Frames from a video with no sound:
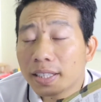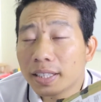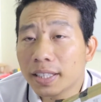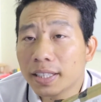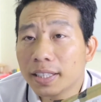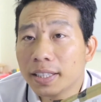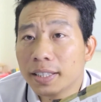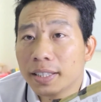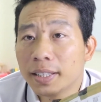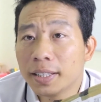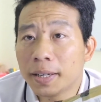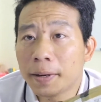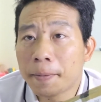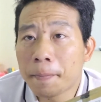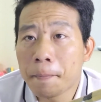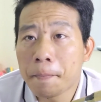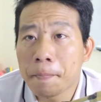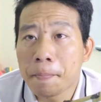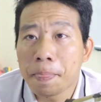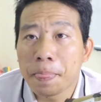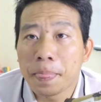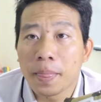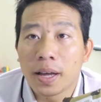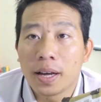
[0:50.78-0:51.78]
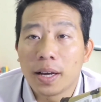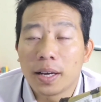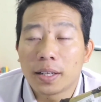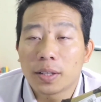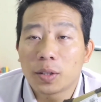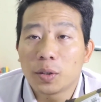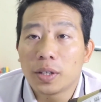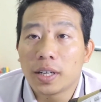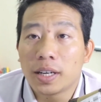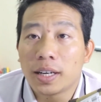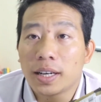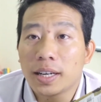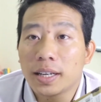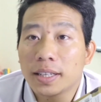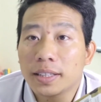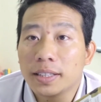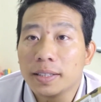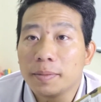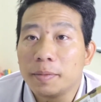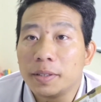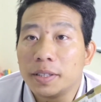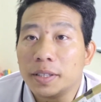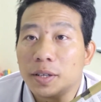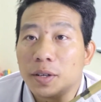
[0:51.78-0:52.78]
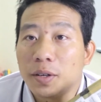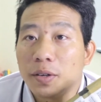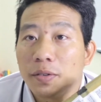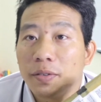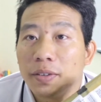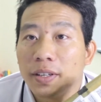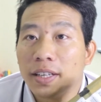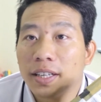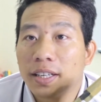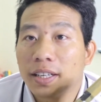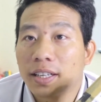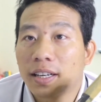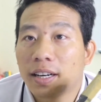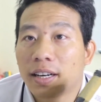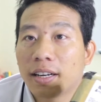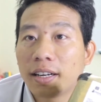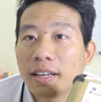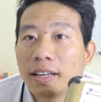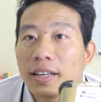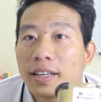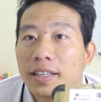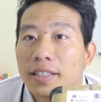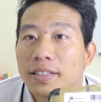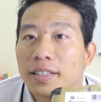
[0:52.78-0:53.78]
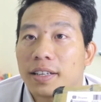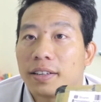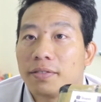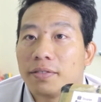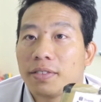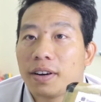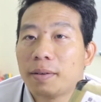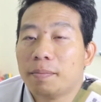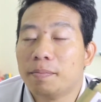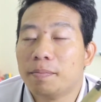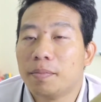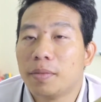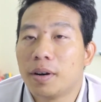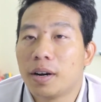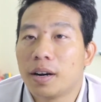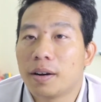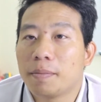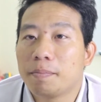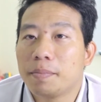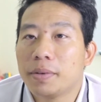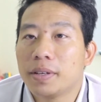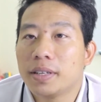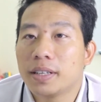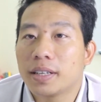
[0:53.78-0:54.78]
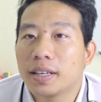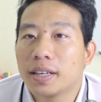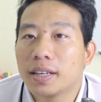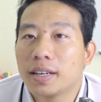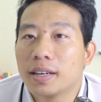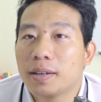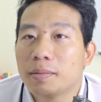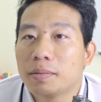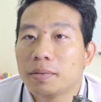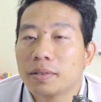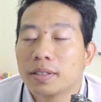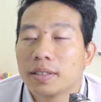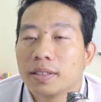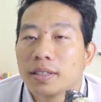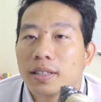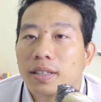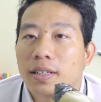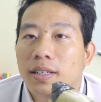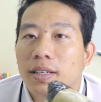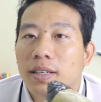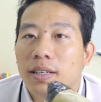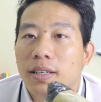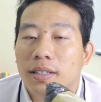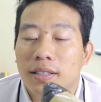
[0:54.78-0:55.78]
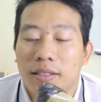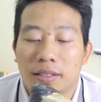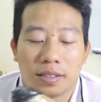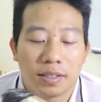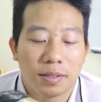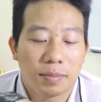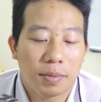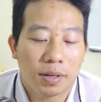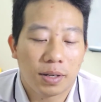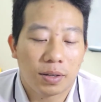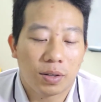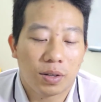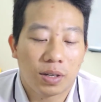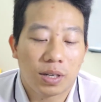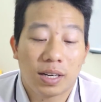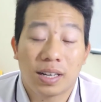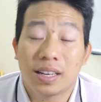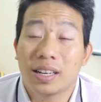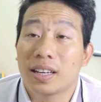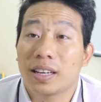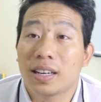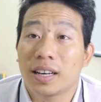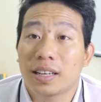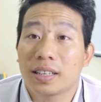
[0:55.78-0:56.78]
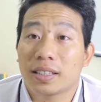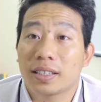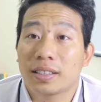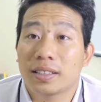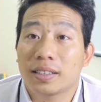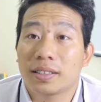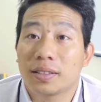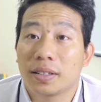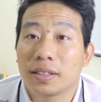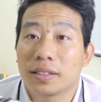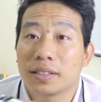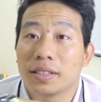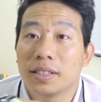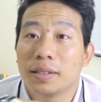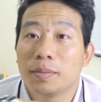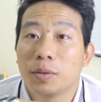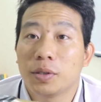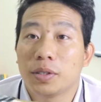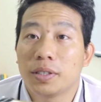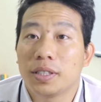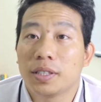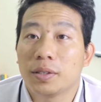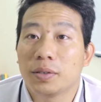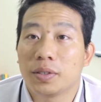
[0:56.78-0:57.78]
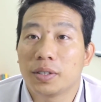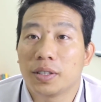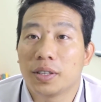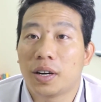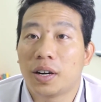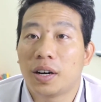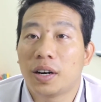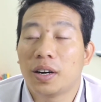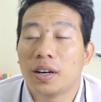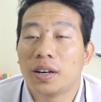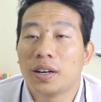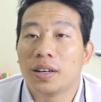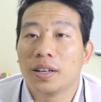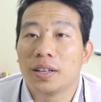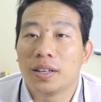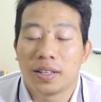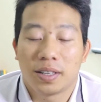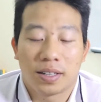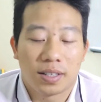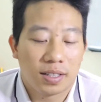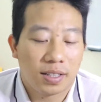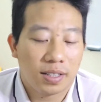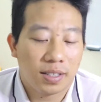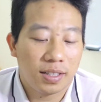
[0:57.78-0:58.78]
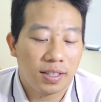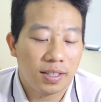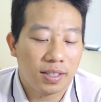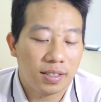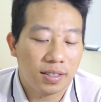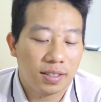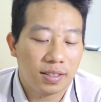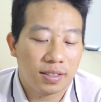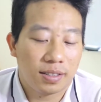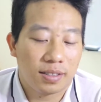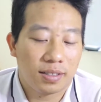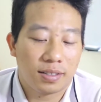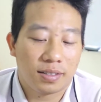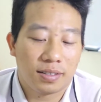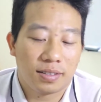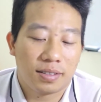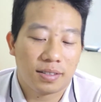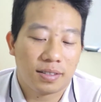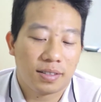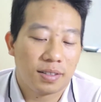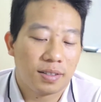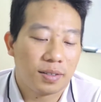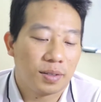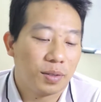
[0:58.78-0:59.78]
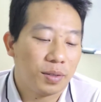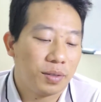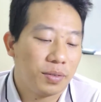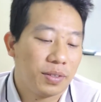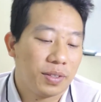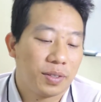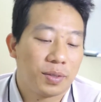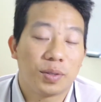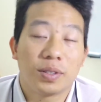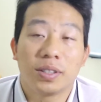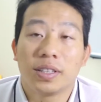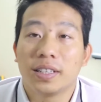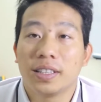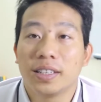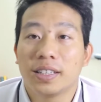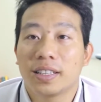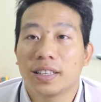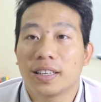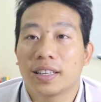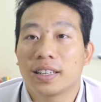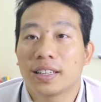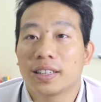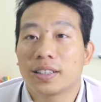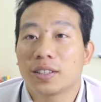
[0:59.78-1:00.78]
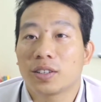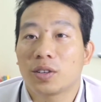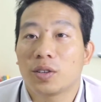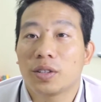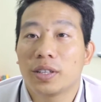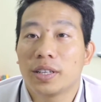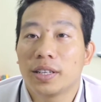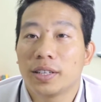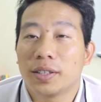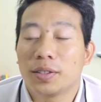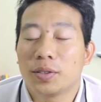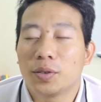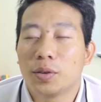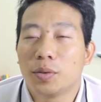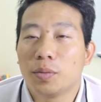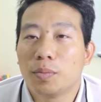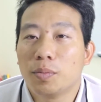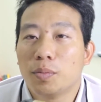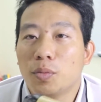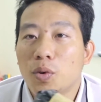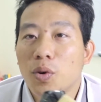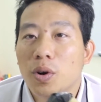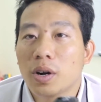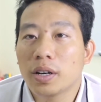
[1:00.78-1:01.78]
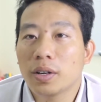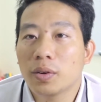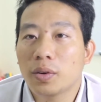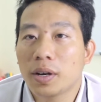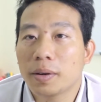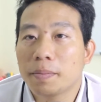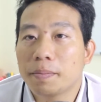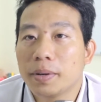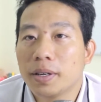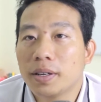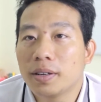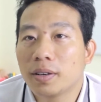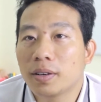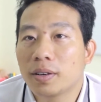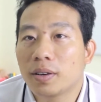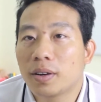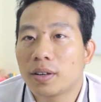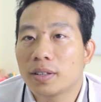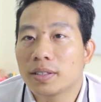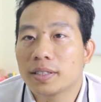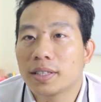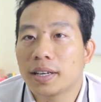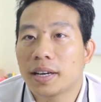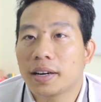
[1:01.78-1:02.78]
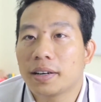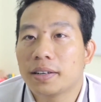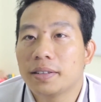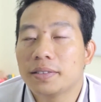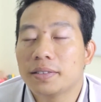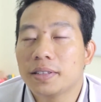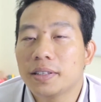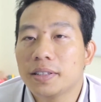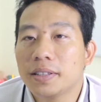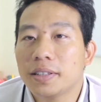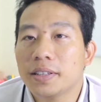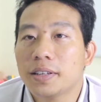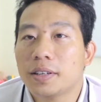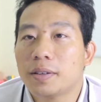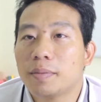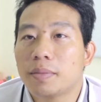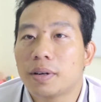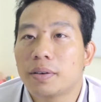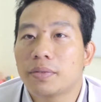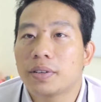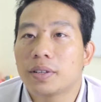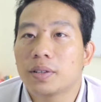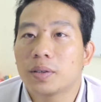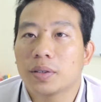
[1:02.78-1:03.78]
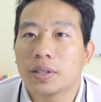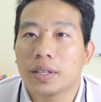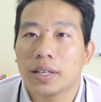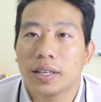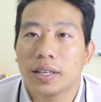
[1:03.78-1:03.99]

thế thì tôi đã tìm hiểu về cái sản phẩm pin Canon nhưng mà nó khá là đắt khoảng trên một triệu gì đó thế thì tôi phải suy nghĩ là có thể dùng mua cái loại pin nào đó rẻ hơn rất nhiều mà vẫn có